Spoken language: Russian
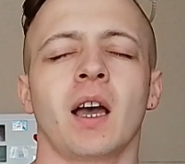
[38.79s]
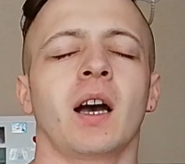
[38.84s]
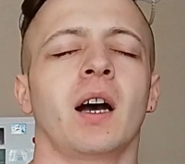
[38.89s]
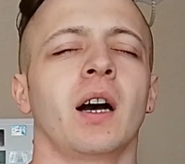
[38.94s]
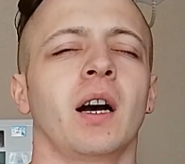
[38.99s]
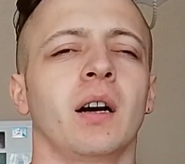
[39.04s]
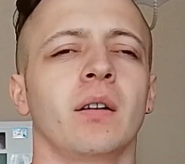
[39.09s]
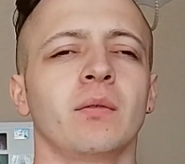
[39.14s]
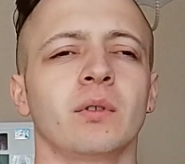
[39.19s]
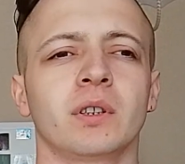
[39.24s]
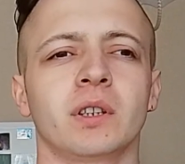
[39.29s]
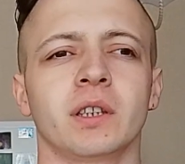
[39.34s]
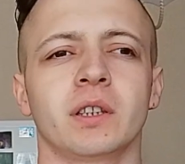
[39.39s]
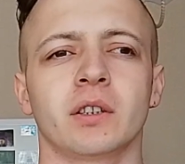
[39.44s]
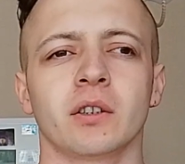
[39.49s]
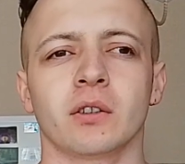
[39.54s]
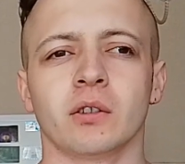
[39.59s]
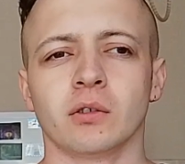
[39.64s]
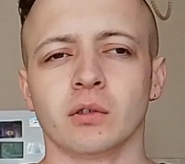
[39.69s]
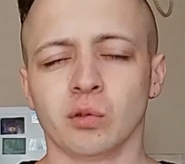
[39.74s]
а, вот
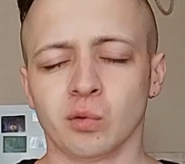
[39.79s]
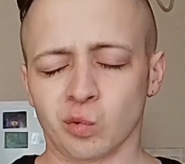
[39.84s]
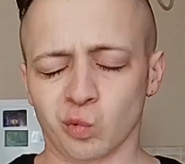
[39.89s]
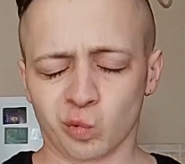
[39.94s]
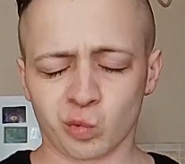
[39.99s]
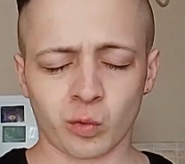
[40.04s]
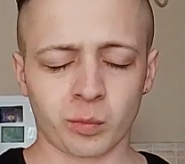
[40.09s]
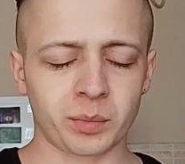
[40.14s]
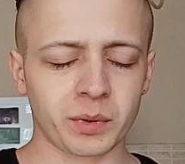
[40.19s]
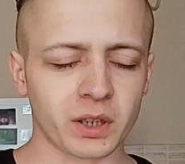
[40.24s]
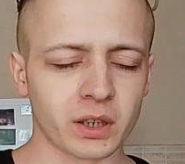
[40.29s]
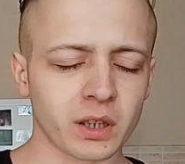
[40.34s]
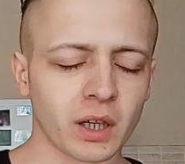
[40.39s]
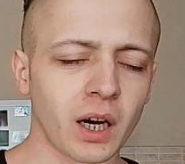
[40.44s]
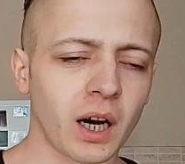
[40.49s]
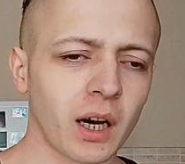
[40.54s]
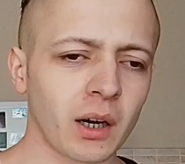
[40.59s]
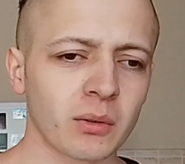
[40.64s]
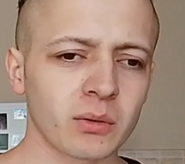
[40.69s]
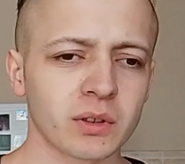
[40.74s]
эти, ну,
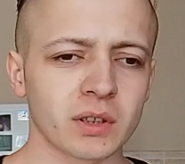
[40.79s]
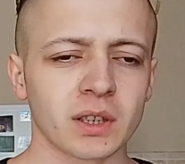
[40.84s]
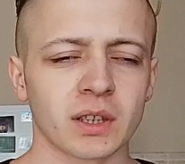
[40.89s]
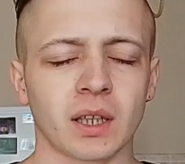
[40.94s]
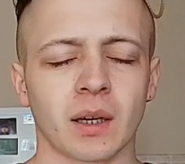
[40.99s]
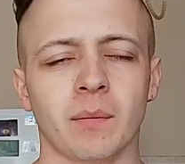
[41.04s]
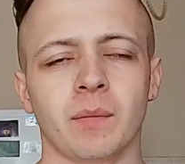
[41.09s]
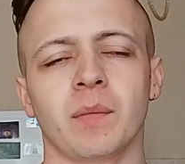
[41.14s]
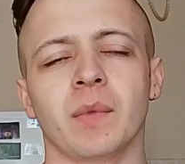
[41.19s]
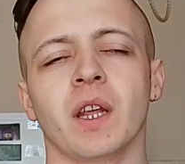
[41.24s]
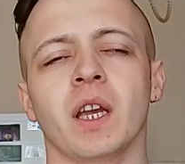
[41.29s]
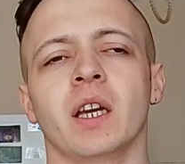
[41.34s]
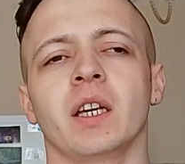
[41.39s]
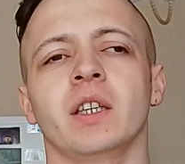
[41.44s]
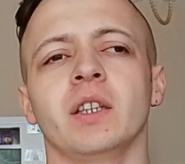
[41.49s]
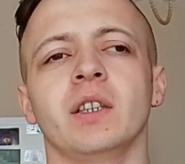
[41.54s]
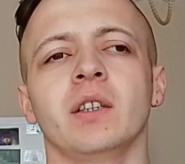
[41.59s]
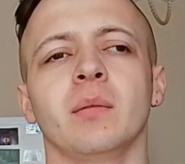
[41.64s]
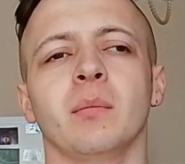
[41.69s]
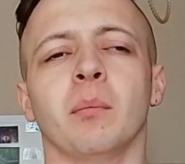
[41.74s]
пентхаусы там
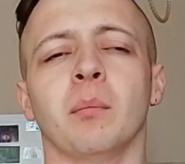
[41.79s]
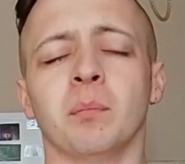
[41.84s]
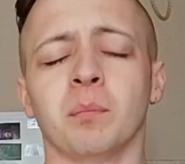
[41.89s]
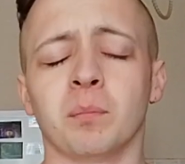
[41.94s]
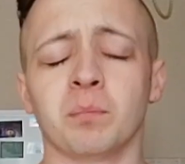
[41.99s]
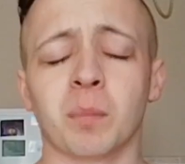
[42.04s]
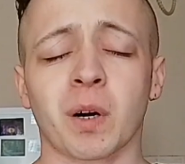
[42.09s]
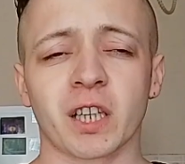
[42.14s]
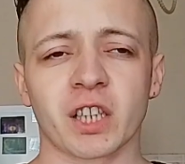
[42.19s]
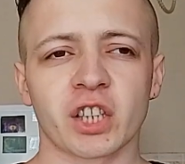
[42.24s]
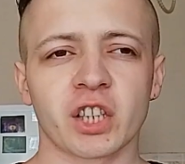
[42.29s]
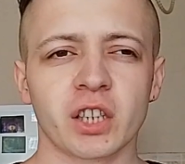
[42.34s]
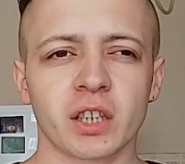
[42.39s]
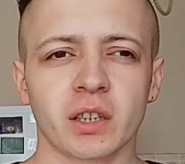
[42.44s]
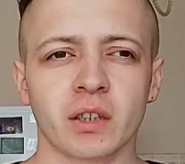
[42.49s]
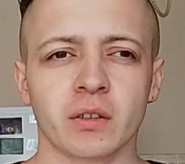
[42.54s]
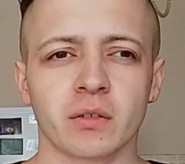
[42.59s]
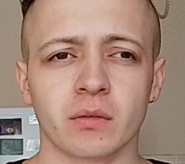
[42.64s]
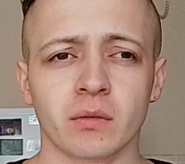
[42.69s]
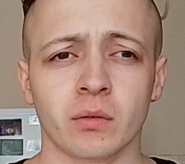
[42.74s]
и
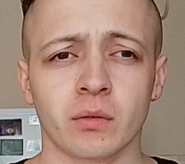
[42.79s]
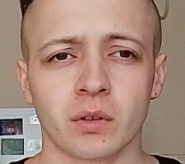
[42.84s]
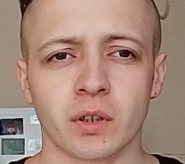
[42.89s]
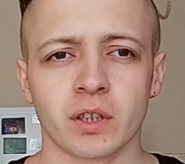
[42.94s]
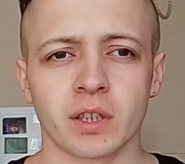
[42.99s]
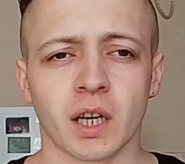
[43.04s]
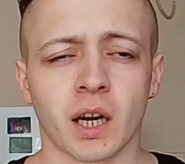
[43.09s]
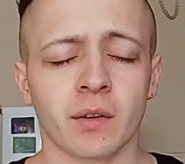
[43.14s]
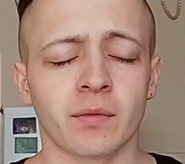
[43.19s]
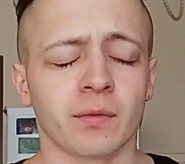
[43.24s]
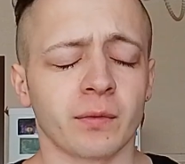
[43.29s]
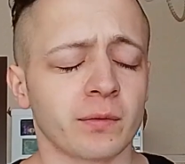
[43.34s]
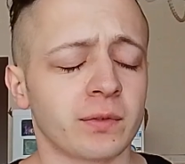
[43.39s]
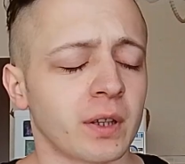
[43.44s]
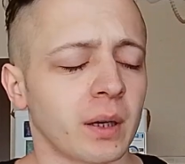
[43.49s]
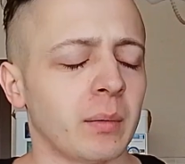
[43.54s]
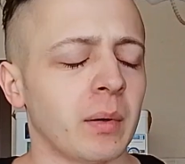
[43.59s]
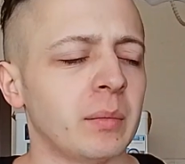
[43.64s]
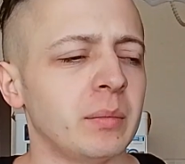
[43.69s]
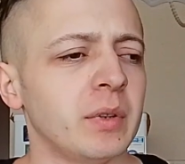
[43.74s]
машины, ну, то есть
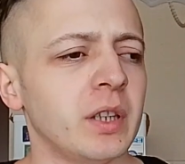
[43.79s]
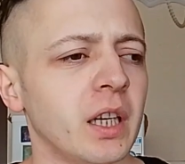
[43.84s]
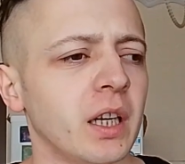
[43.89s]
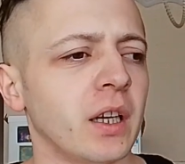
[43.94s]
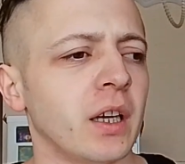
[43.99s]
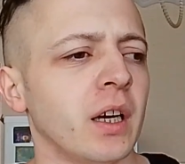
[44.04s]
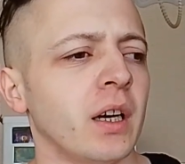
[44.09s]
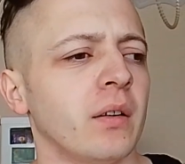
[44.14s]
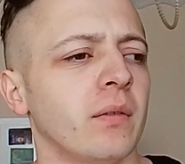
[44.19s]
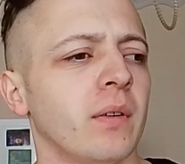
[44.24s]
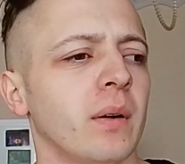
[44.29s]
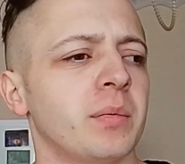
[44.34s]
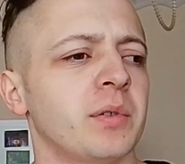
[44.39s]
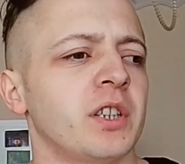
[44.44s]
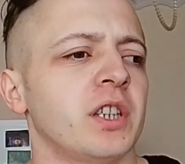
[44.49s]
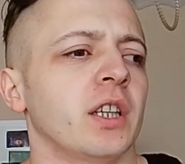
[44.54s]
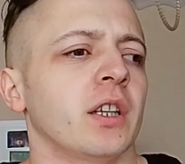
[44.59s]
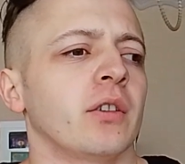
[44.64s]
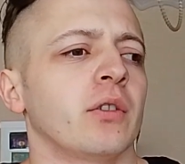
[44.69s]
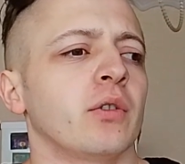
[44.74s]
автомобиль,
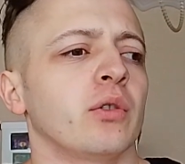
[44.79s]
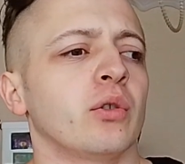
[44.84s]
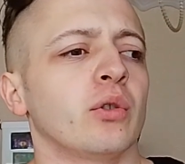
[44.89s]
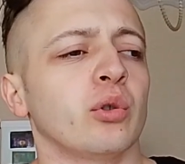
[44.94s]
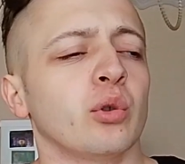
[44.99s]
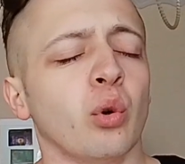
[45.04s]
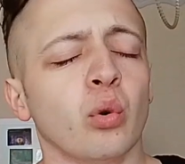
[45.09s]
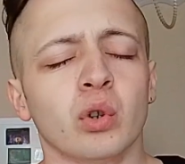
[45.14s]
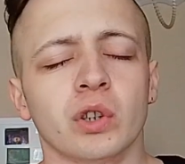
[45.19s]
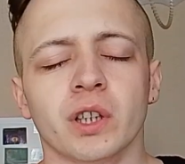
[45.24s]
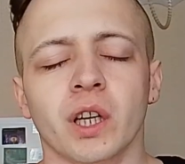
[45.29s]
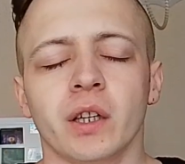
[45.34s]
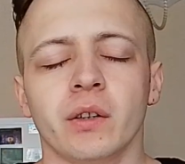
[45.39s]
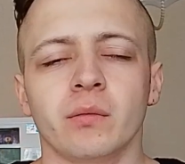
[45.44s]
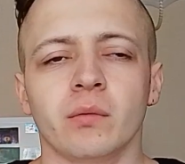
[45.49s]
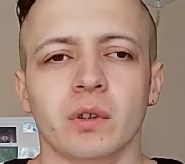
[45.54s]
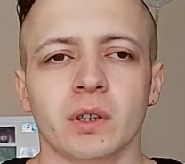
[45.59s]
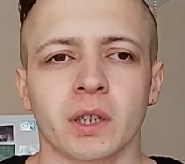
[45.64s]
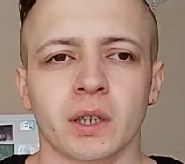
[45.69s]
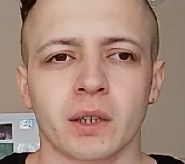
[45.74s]
вообще нужно ли
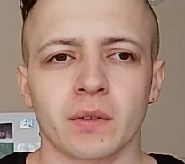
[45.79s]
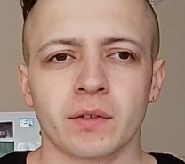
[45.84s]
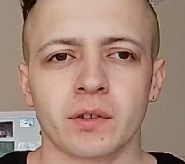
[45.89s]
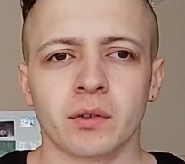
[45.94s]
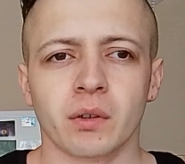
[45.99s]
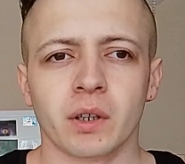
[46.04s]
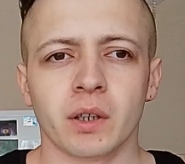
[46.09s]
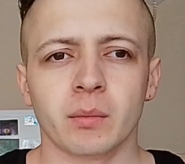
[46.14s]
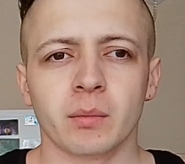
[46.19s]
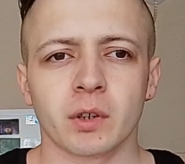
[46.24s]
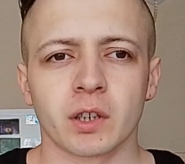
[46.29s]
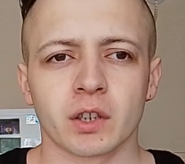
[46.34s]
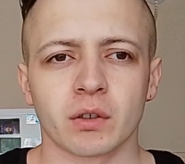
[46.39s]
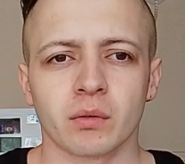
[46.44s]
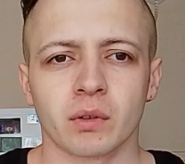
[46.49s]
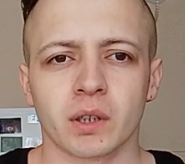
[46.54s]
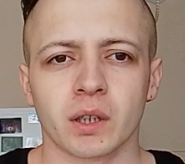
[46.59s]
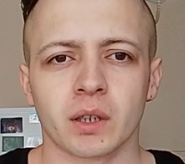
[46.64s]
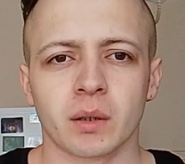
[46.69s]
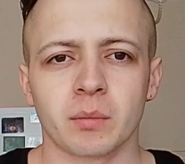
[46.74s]
вот это все, либо же
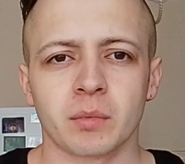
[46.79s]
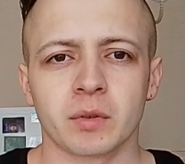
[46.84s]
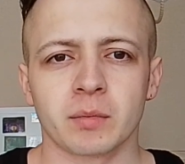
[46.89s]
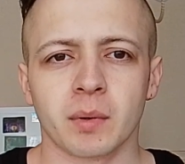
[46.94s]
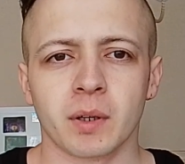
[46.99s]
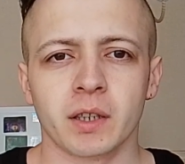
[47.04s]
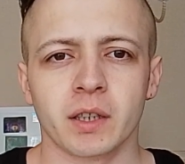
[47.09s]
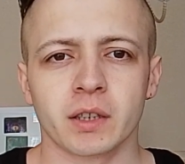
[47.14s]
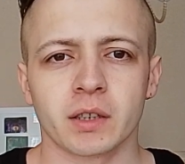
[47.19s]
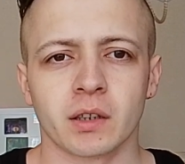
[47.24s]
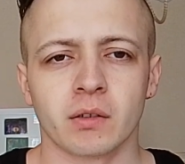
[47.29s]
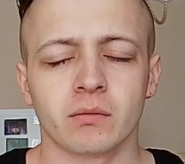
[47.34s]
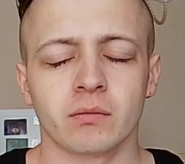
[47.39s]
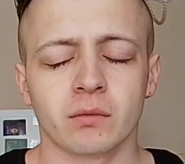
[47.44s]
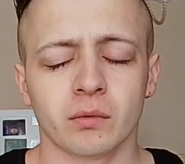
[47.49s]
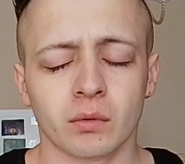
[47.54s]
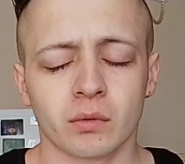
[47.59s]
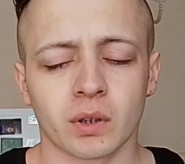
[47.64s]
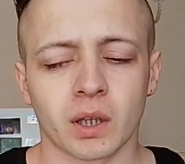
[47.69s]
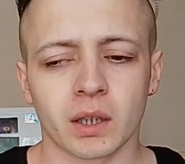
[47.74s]
вот это бесполезная
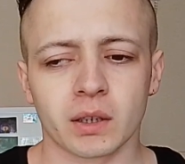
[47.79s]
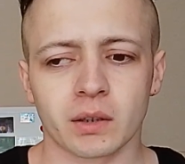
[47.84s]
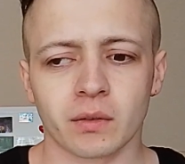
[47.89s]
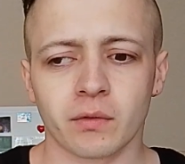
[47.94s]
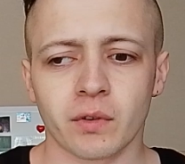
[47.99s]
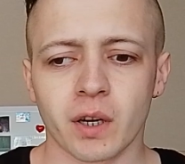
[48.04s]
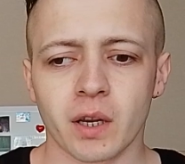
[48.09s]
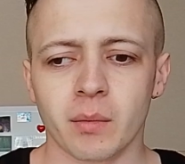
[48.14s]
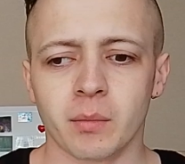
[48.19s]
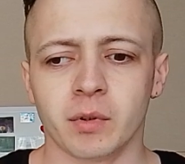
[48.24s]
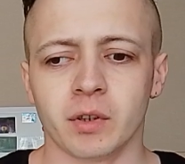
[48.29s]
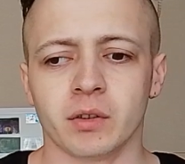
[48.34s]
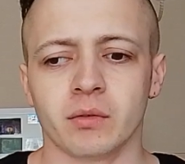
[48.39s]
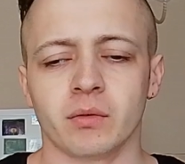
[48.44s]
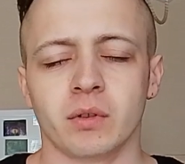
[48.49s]
ну, трата времени.